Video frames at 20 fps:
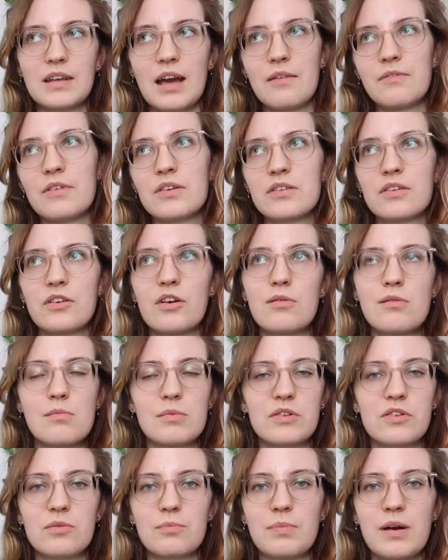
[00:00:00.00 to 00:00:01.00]
Da haben wir uns dann nochmal
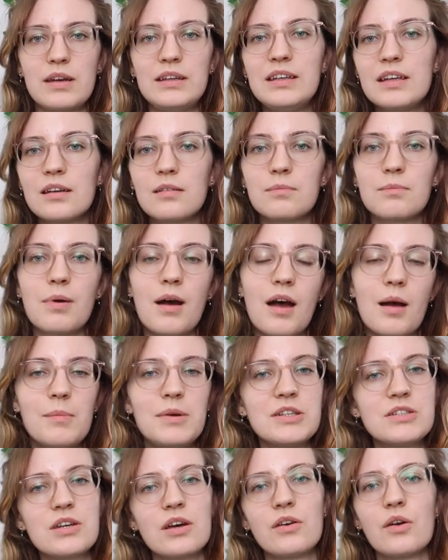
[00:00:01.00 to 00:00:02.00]
mit so ein paar
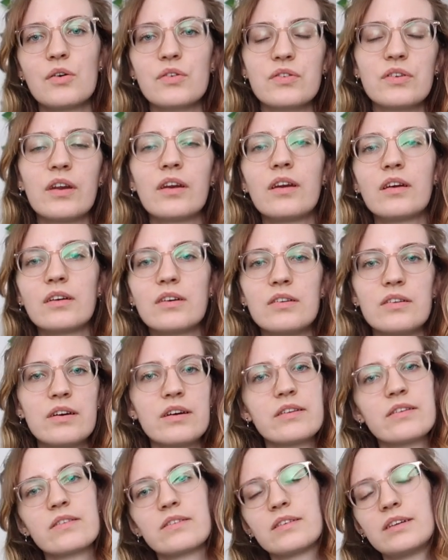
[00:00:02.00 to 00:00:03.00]
Nierenparametern
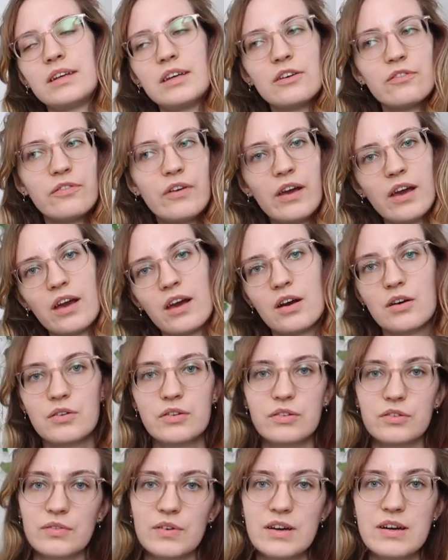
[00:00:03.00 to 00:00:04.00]
auseinandergesetzt, GFR
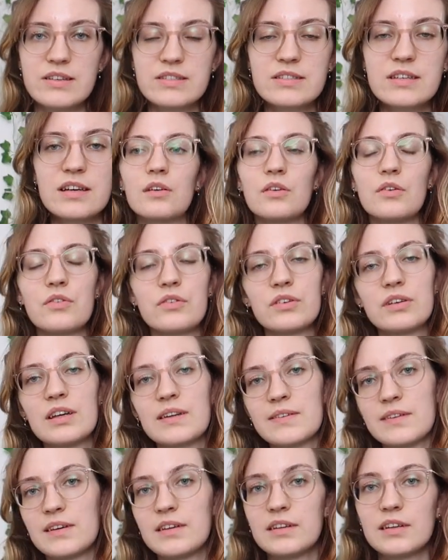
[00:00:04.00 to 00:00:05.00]
und sowas und sind dann
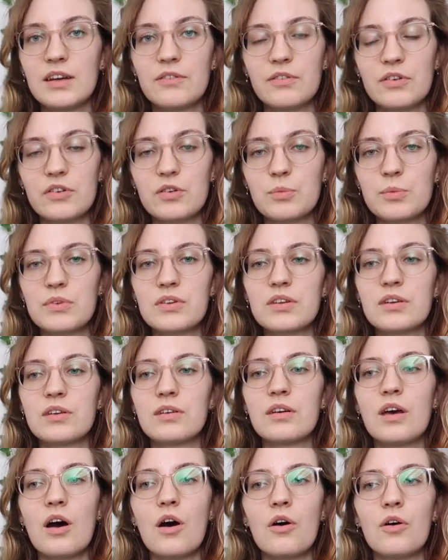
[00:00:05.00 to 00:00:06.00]
letztendlich einfach so ein bisschen
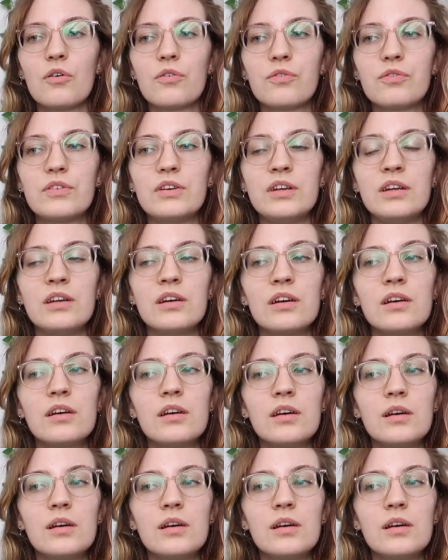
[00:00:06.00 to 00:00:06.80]
auf die